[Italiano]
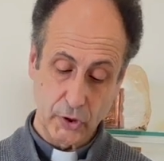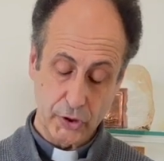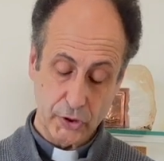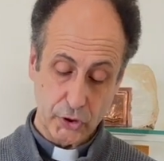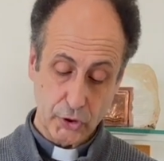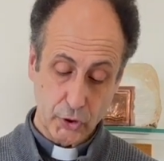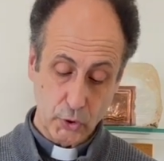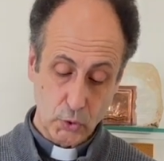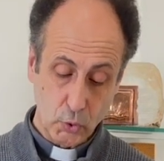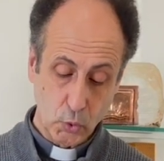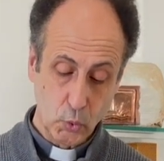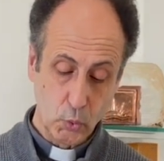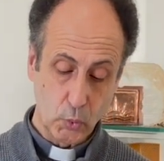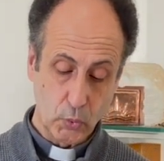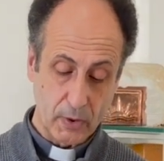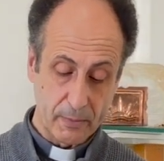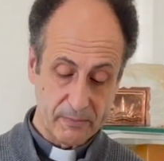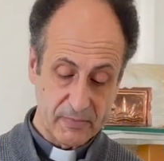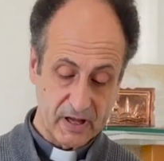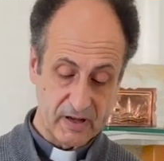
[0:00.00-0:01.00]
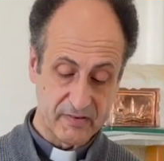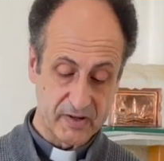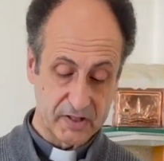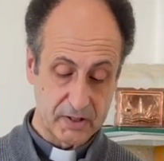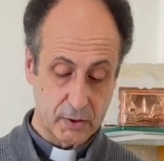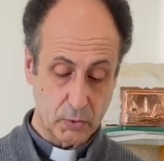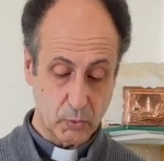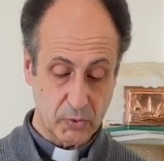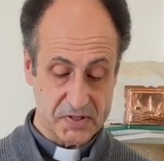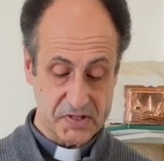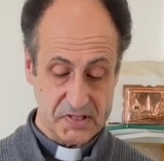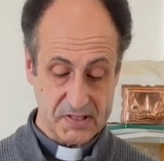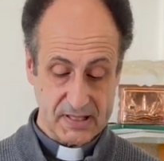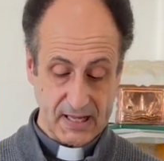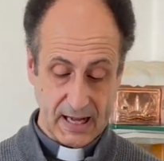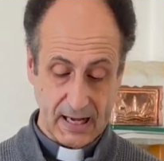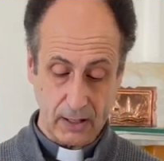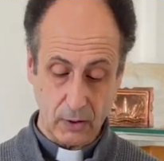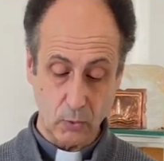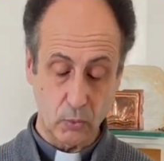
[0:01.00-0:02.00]
Chiunque beve di
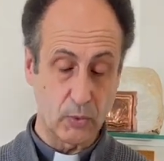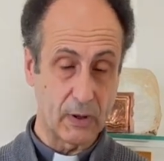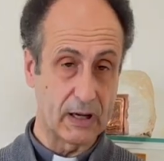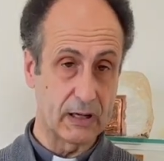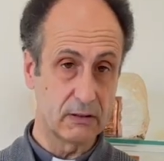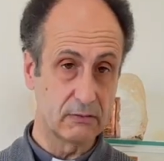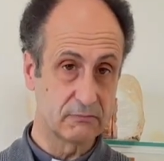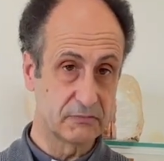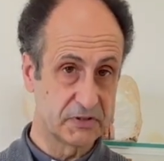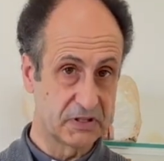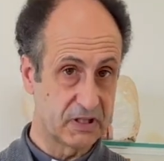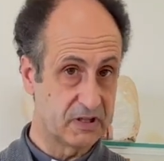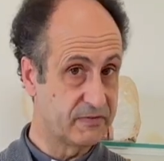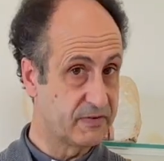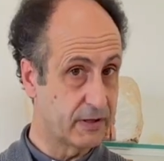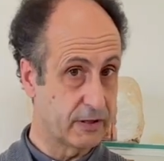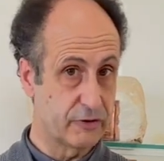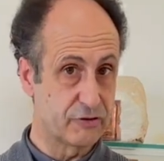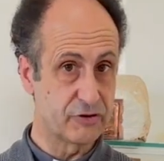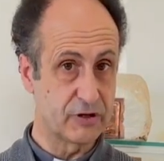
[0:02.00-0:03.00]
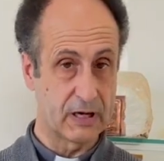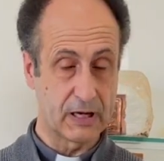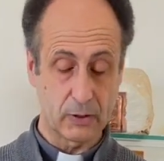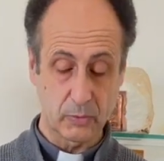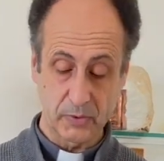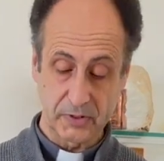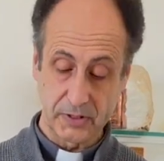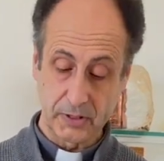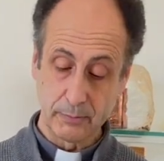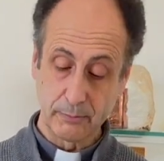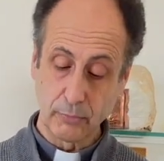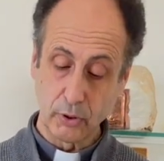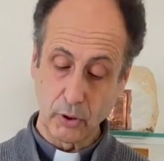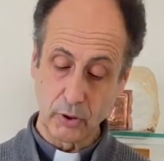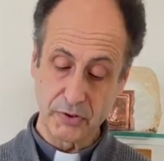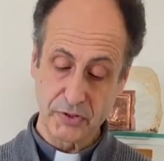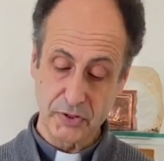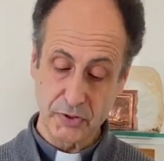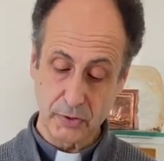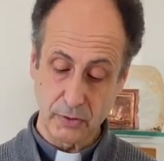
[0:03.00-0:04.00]
quest'acqua, si riferisce all'acqua del
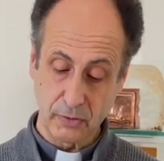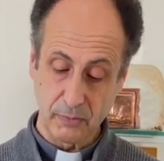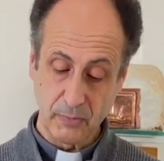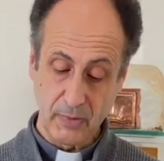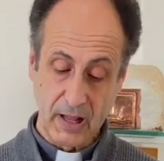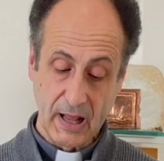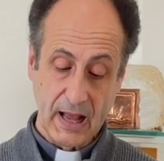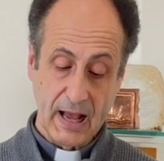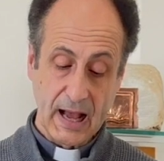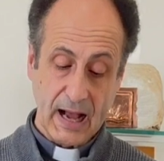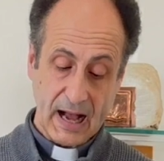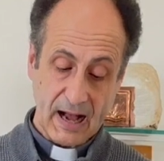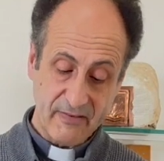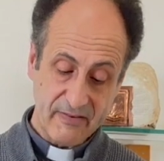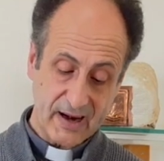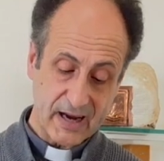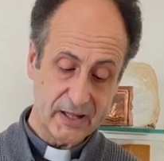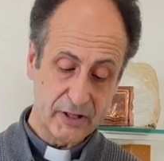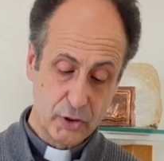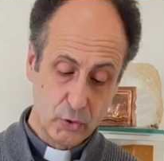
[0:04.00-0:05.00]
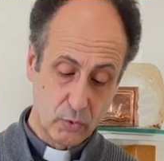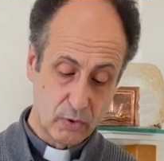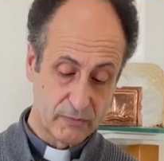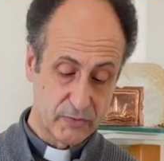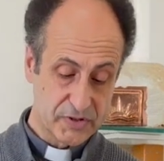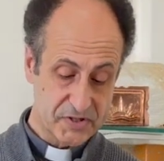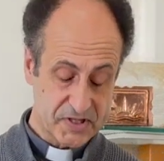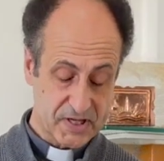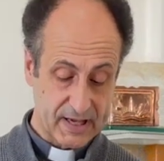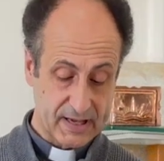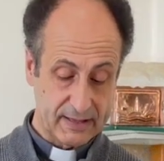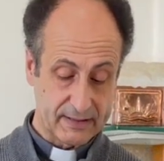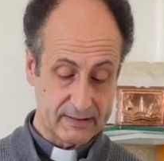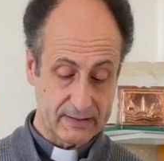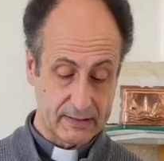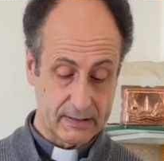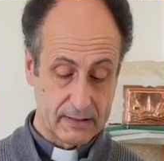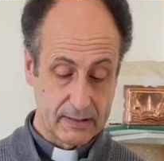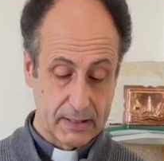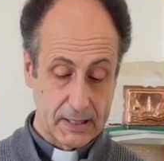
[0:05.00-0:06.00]
pozzo, avrà di nuovo
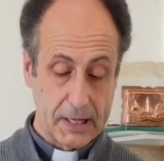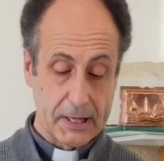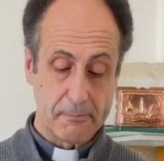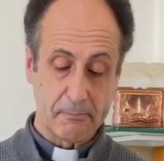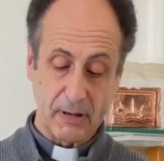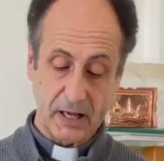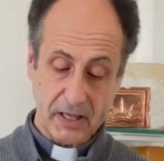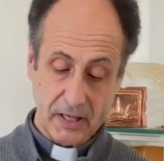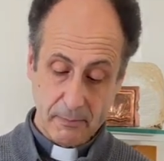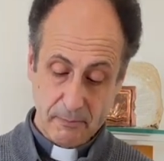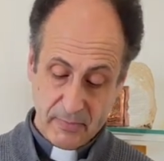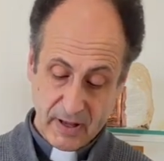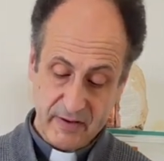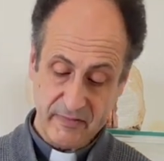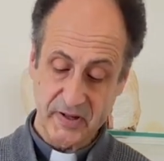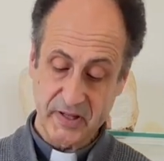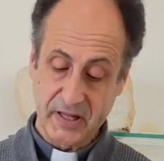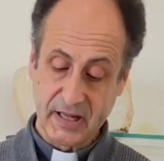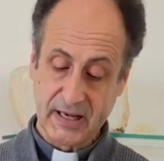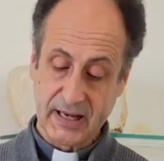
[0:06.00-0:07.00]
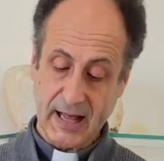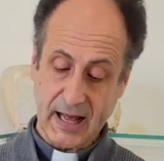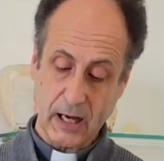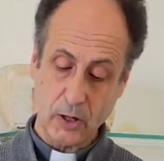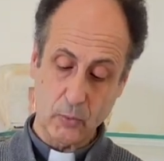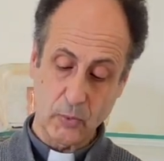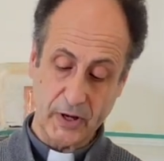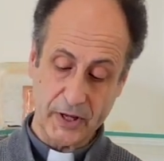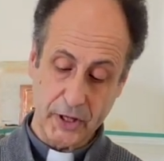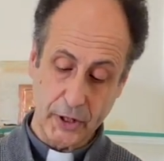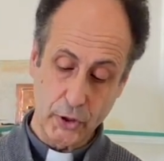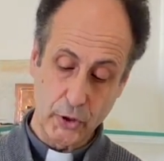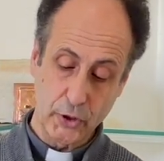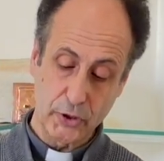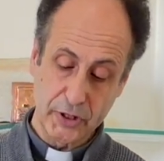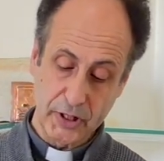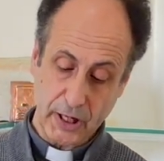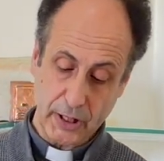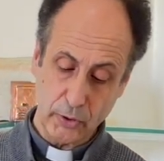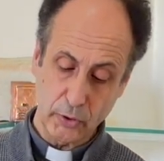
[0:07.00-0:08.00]
sete, ma chi beve dell'acqua che gli
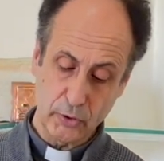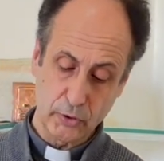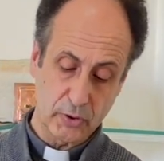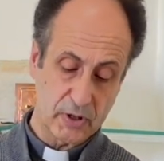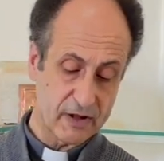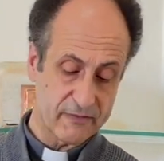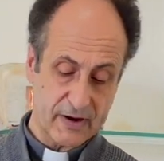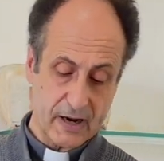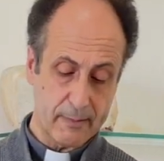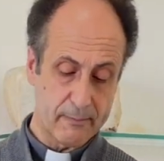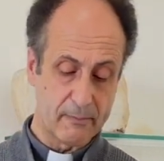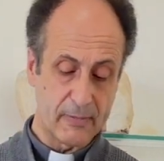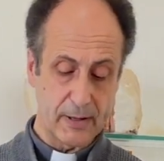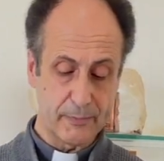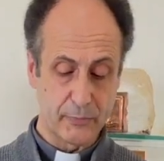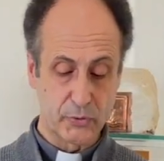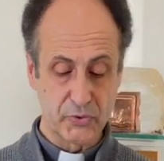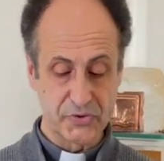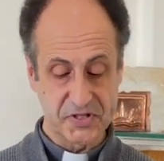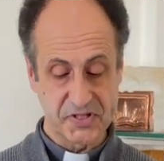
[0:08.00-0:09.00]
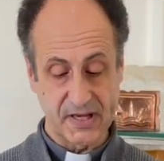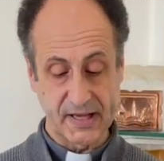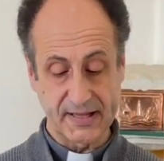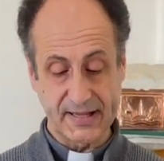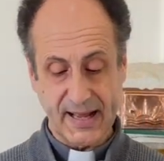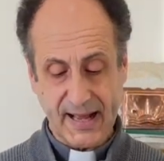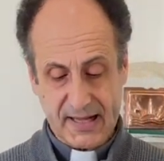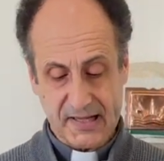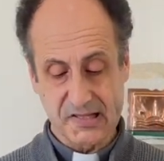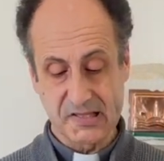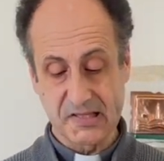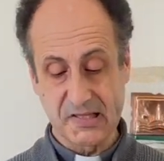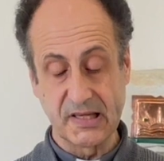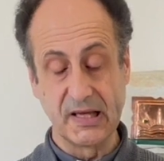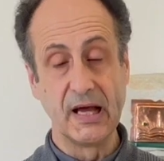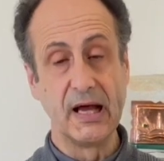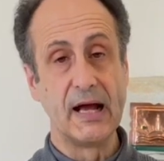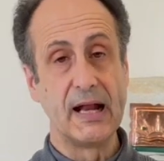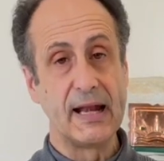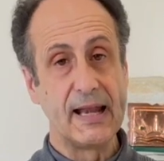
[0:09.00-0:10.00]
darò non avrà mai più sete, anzi
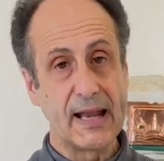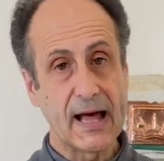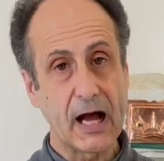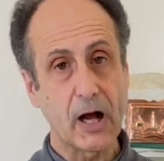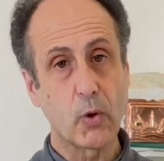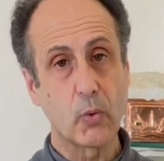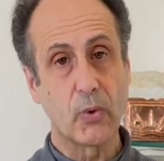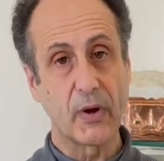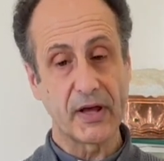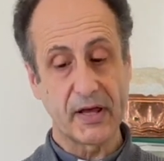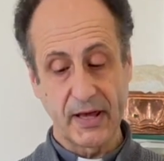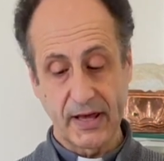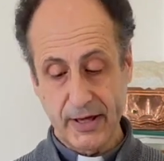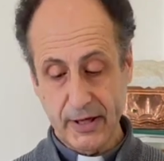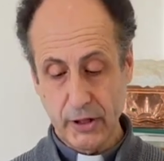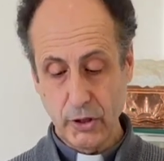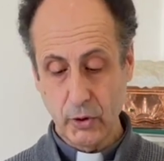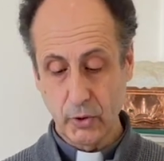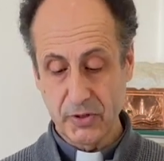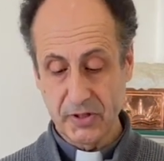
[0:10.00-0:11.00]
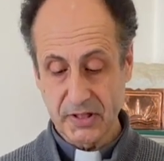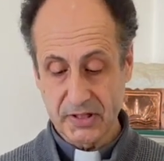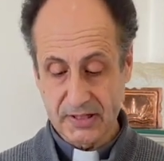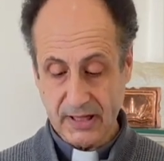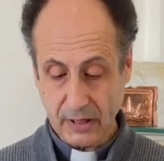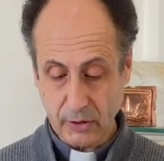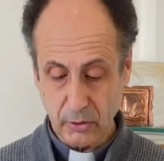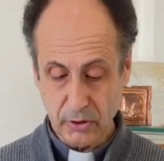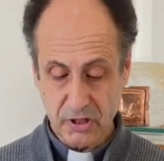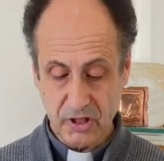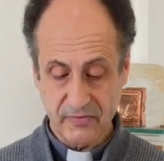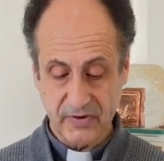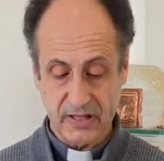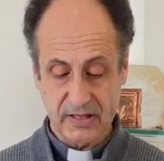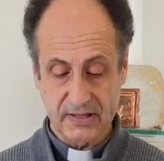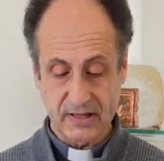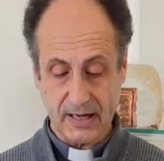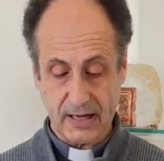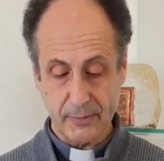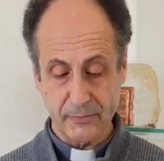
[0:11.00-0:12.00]
l'acqua che io gli darò
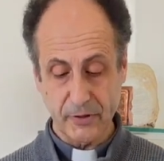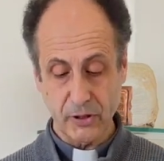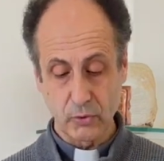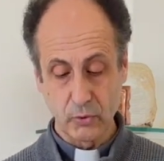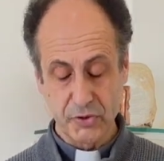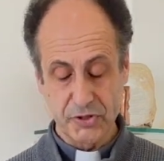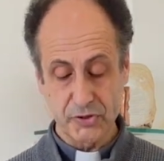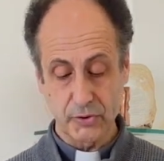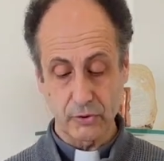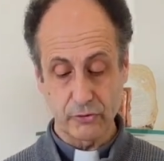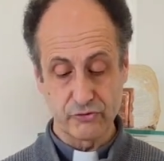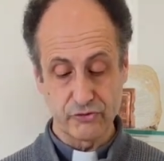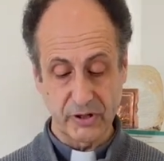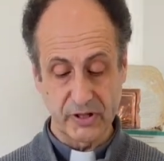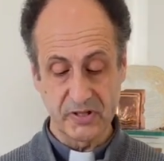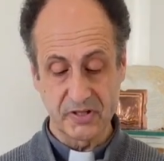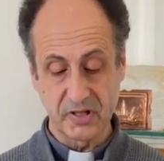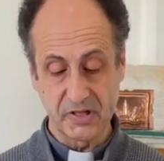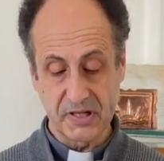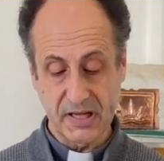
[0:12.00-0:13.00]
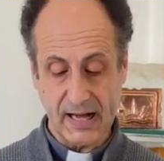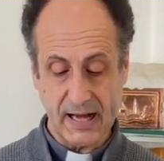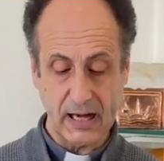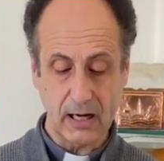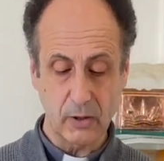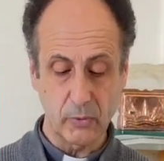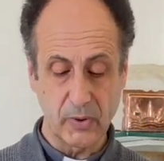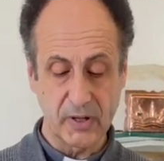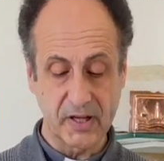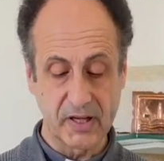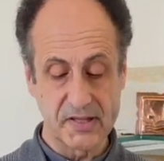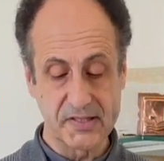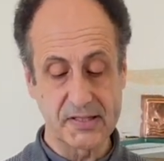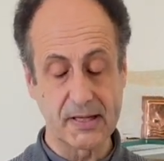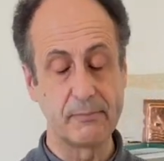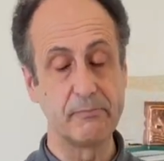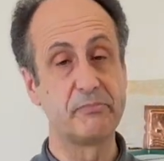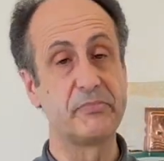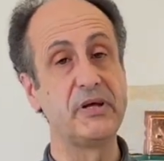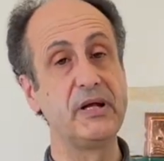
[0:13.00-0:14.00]
diventerà per lui sorgente di acqua che
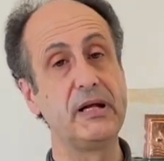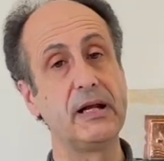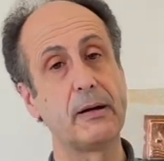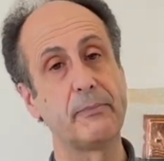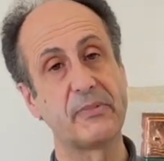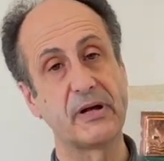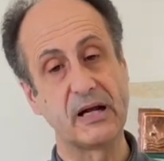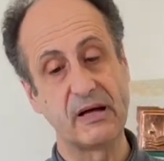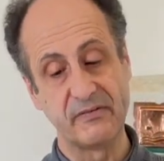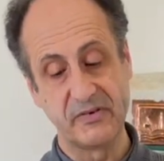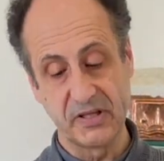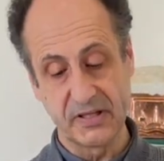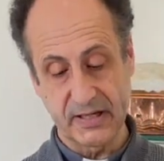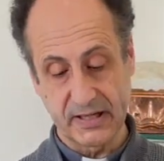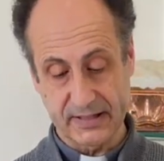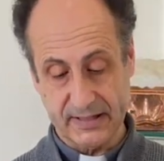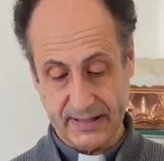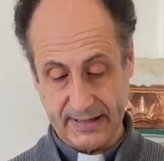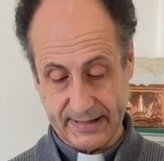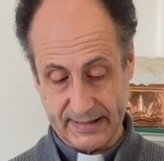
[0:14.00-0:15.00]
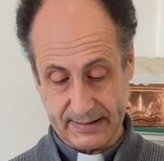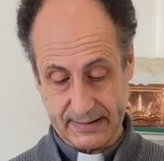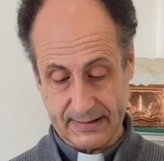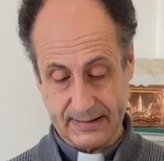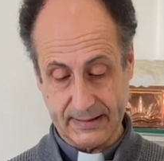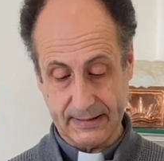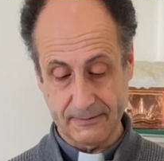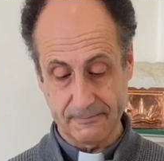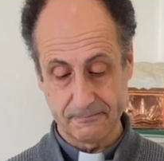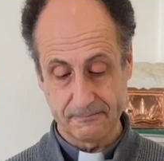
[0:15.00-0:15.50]
zampilla per la vita eterna.